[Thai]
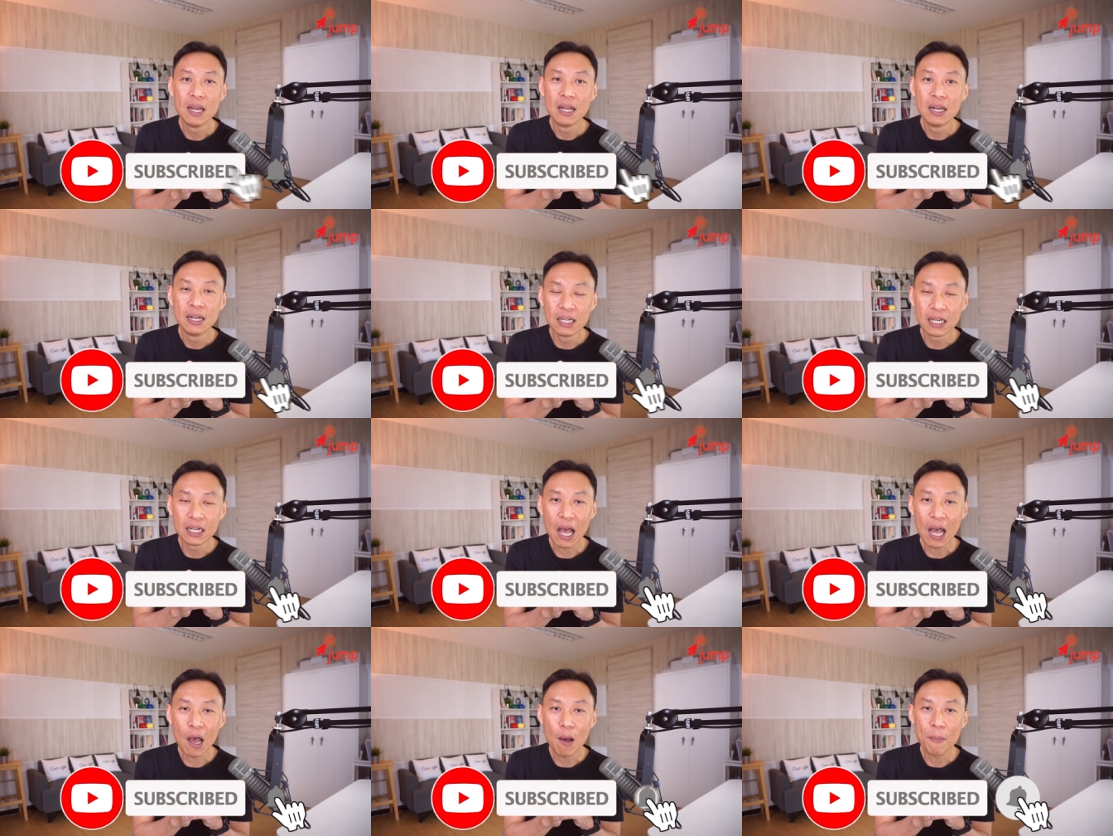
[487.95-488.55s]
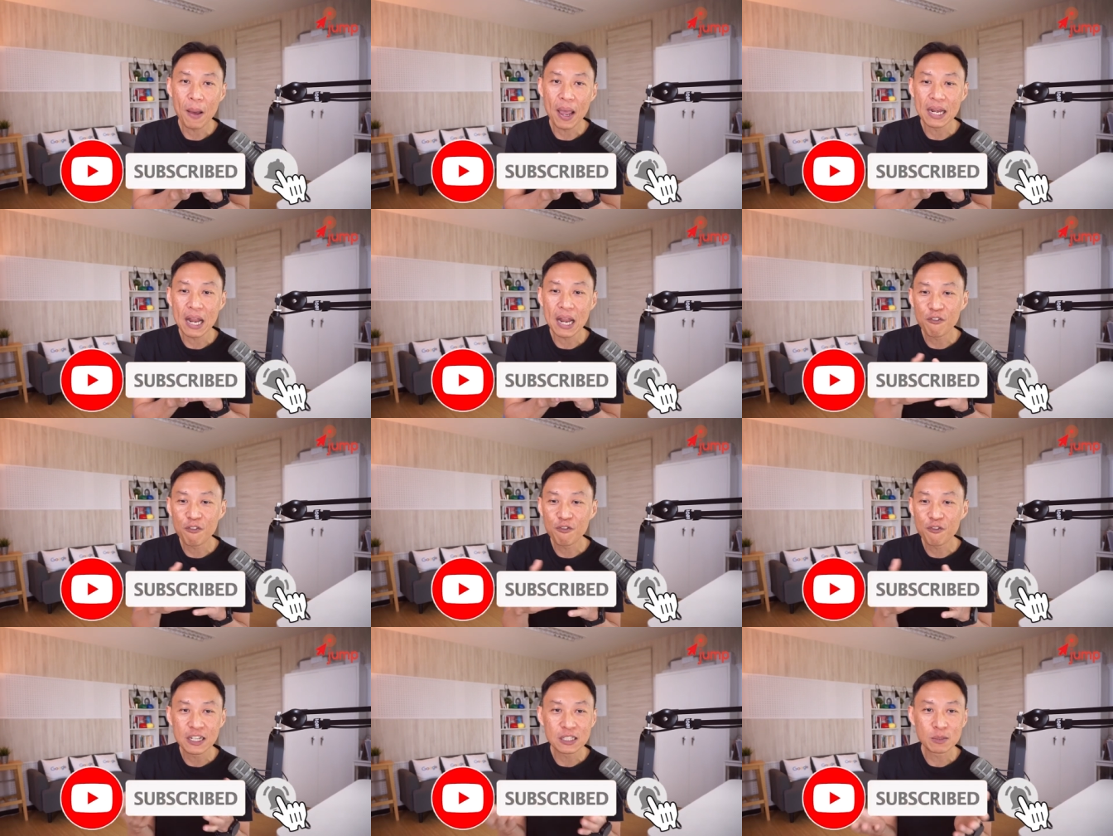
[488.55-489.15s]
หรือเข้าไปใน
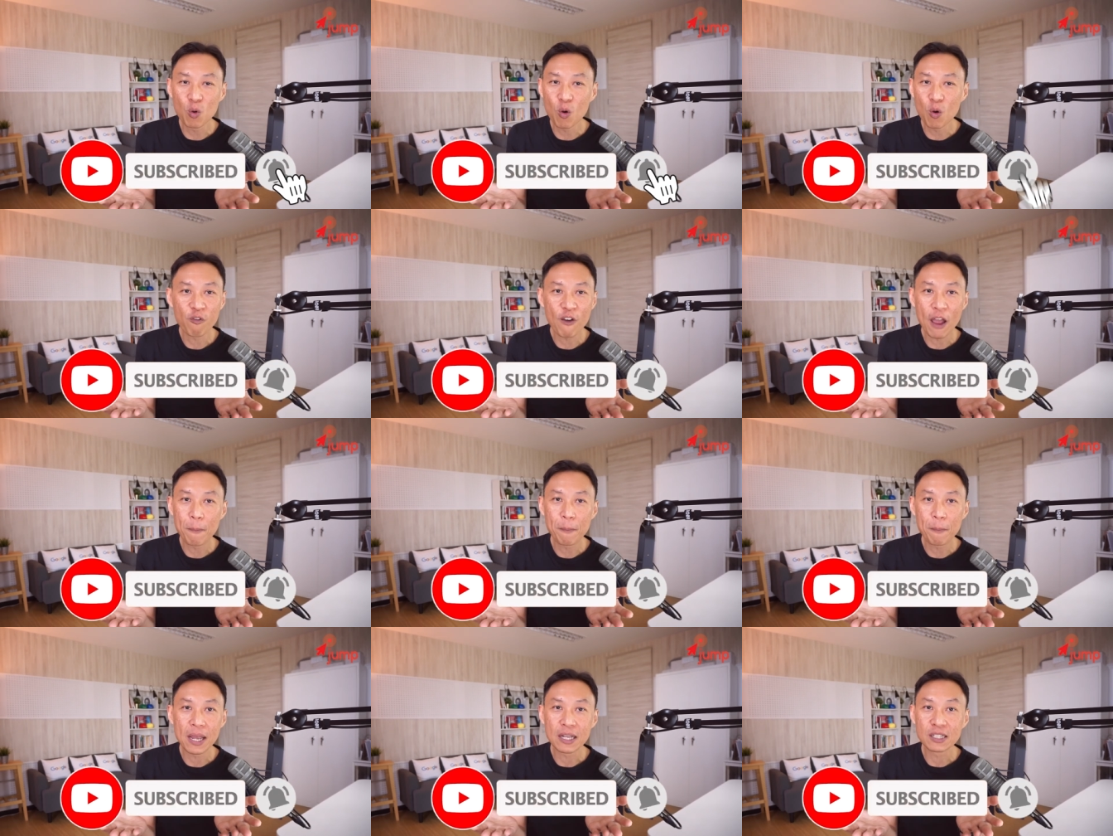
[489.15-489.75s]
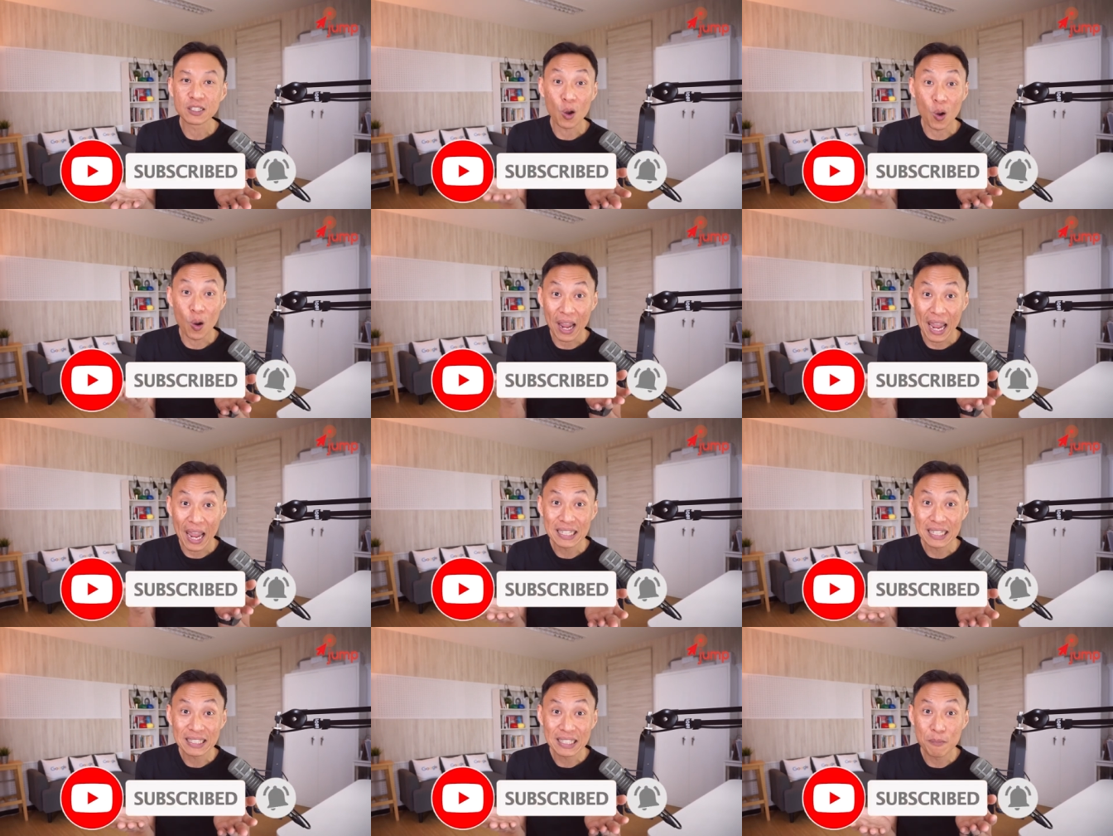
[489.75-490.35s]
Facebook Fanpage ของ
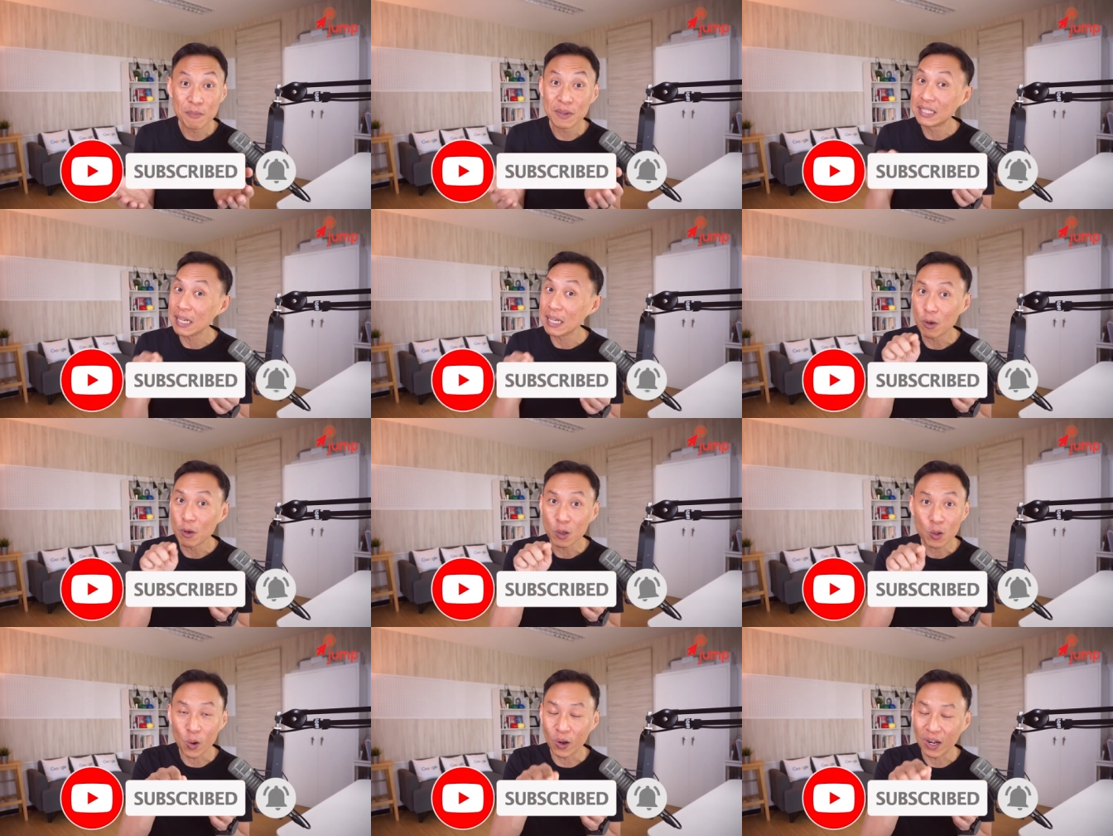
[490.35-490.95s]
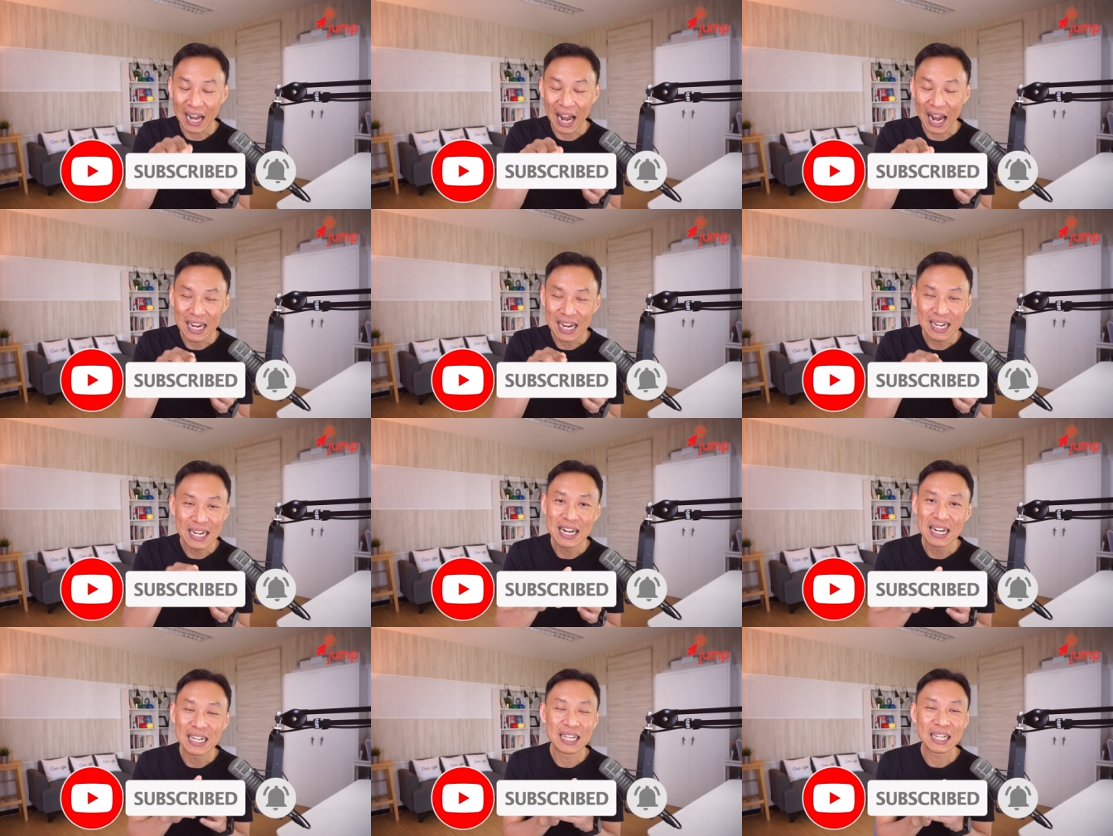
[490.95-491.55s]
SME Jump แล้วกดไล
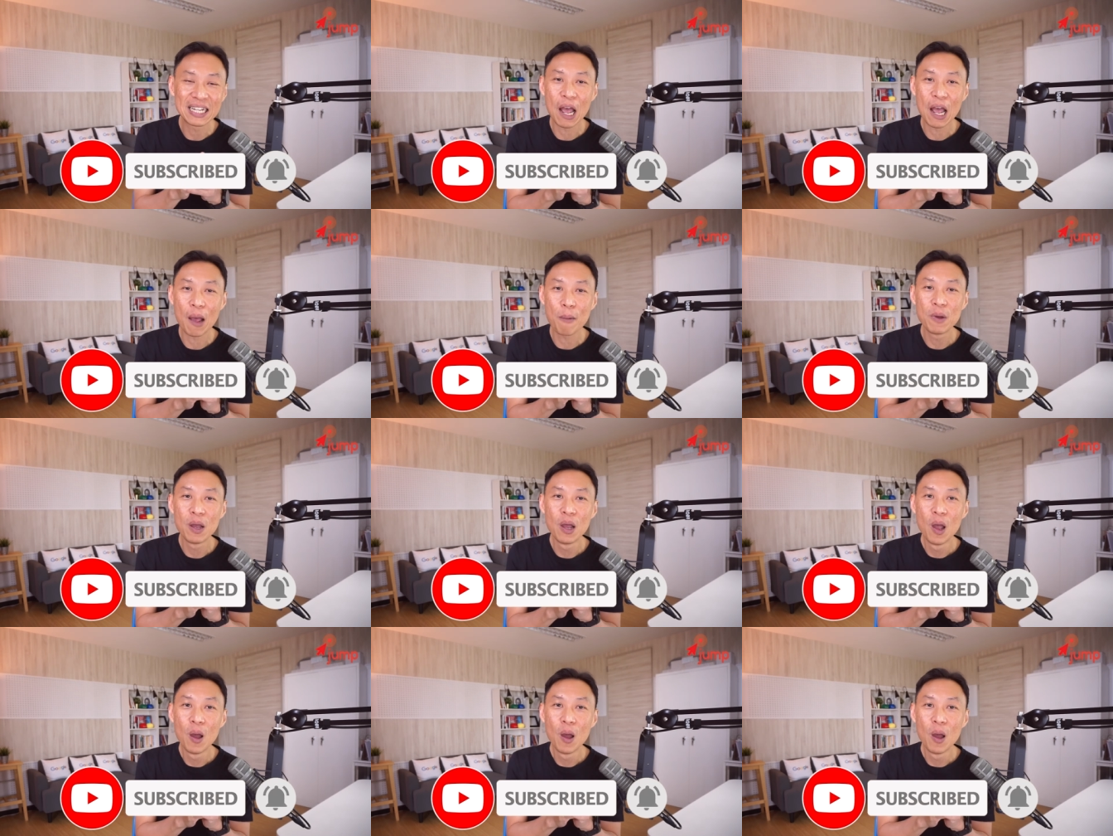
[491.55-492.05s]
ค์ได้เลยครับ